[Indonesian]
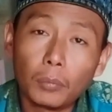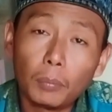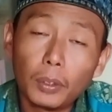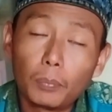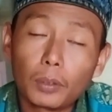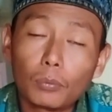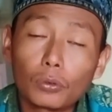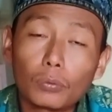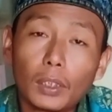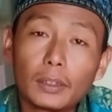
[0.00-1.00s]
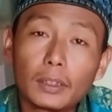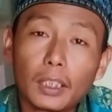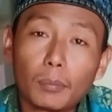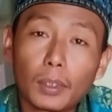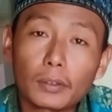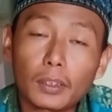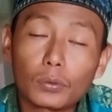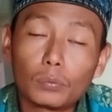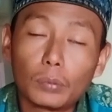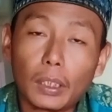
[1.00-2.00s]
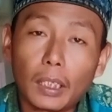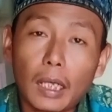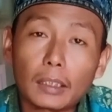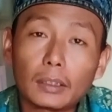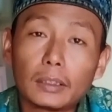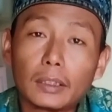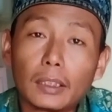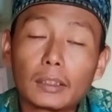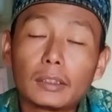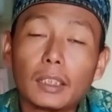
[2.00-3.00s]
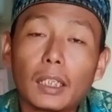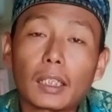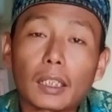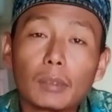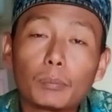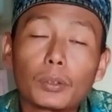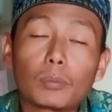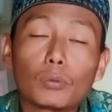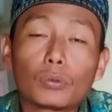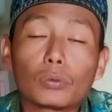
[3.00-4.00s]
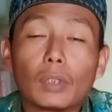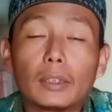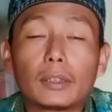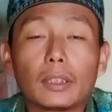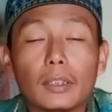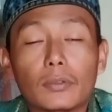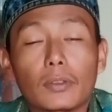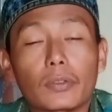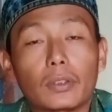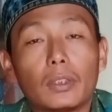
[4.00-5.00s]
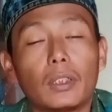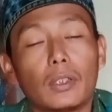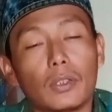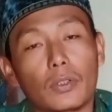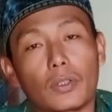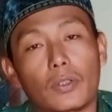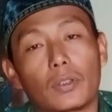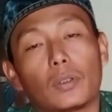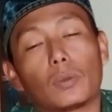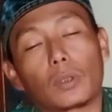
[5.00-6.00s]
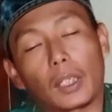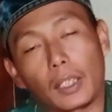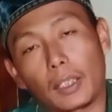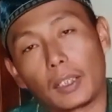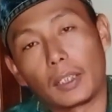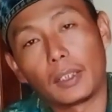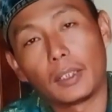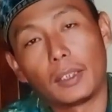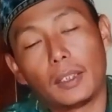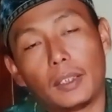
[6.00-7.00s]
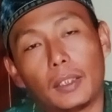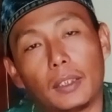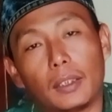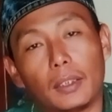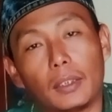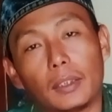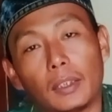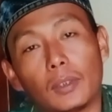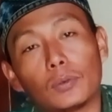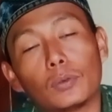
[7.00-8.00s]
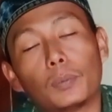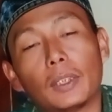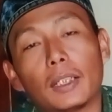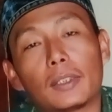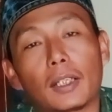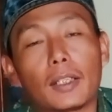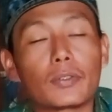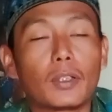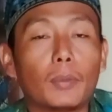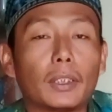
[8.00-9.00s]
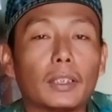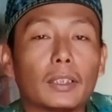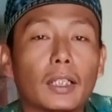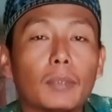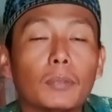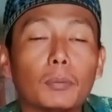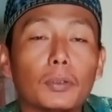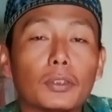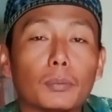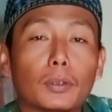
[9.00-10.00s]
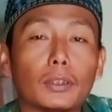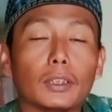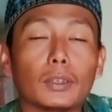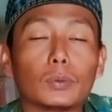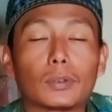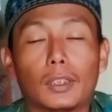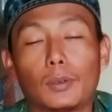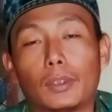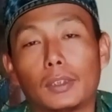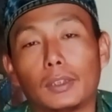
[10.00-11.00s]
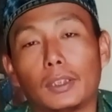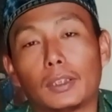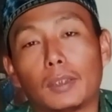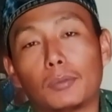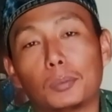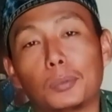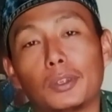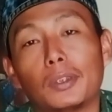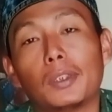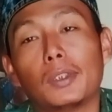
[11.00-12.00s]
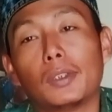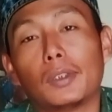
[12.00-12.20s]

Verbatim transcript: Mimpi bermusuhan dengan macan kumbang artinya dia akan bermusuhan dengan sese seseorang. Nah, untuk bila jangan sampai kita mimpi seperti itu. Kalau nanti kita mimpi